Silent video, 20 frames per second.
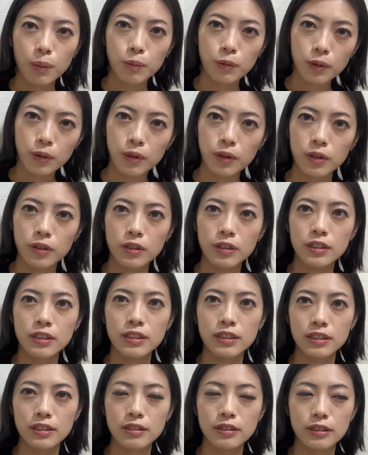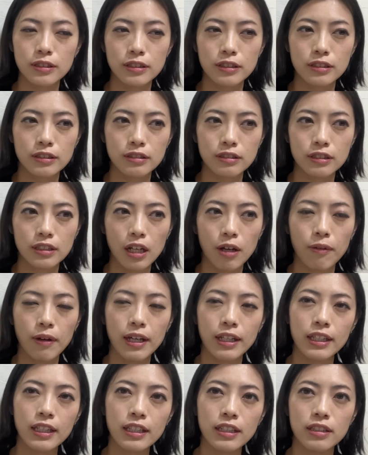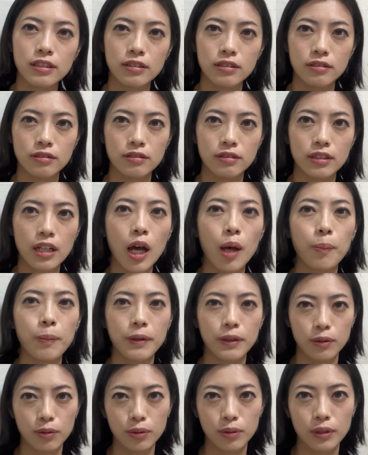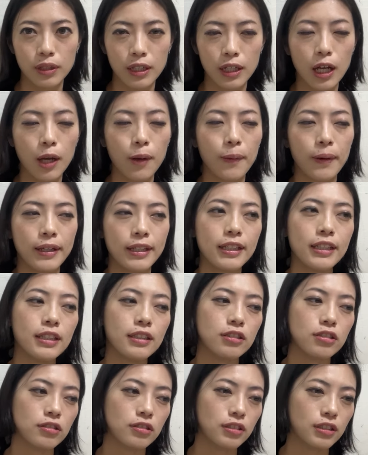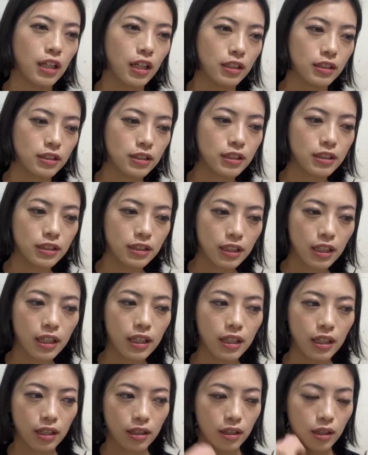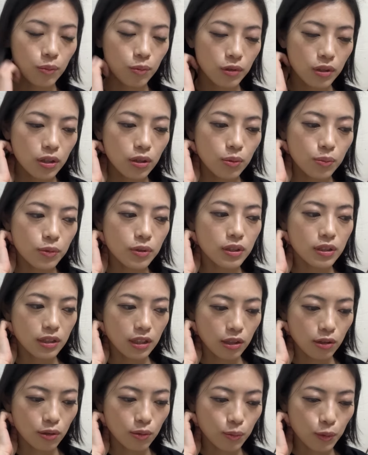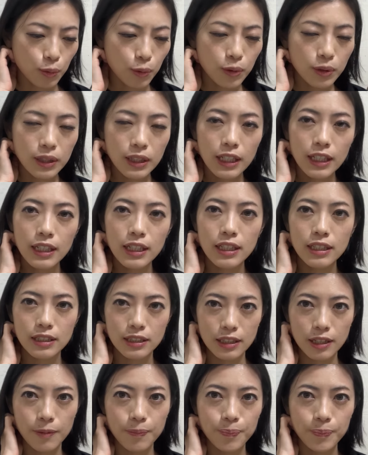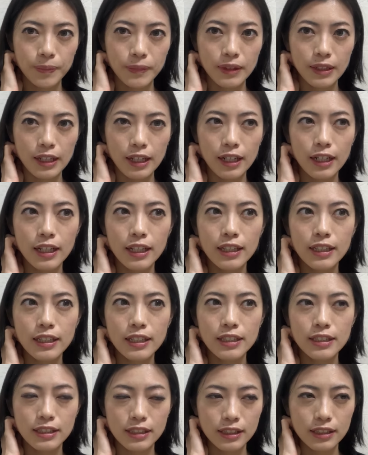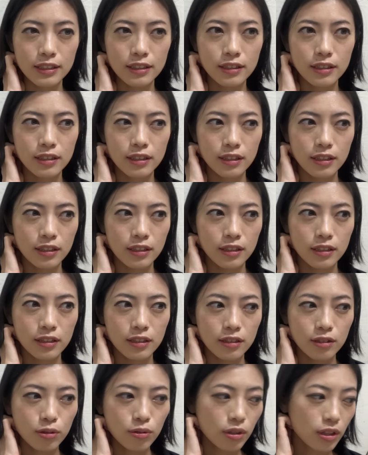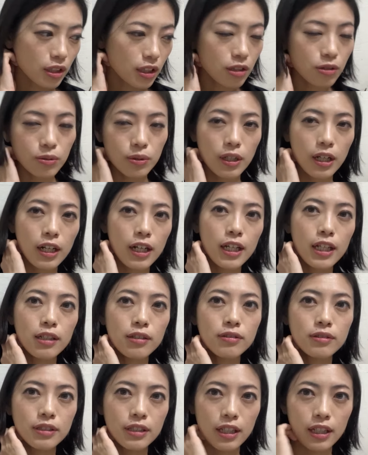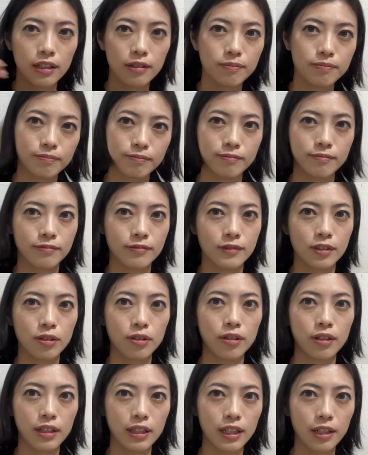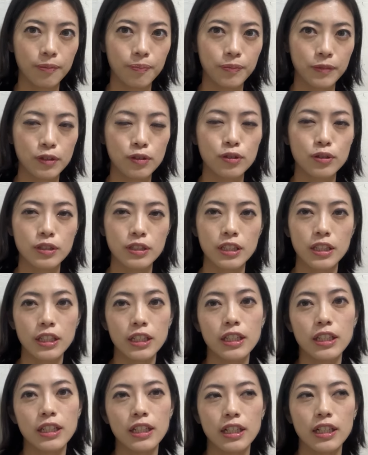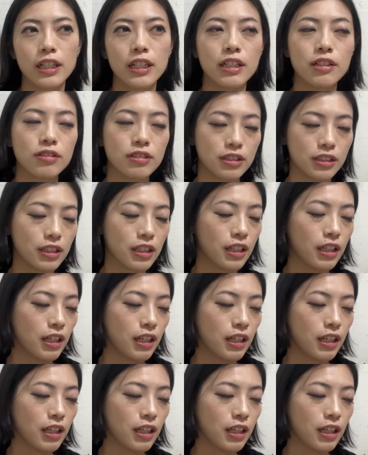も可愛いカーペットとか可愛い絨毯敷いてやってもいいと思うんですけど、もったいないしね、洗えないし、これだと洗えるんで、これはね普通に洗濯機で洗えるし、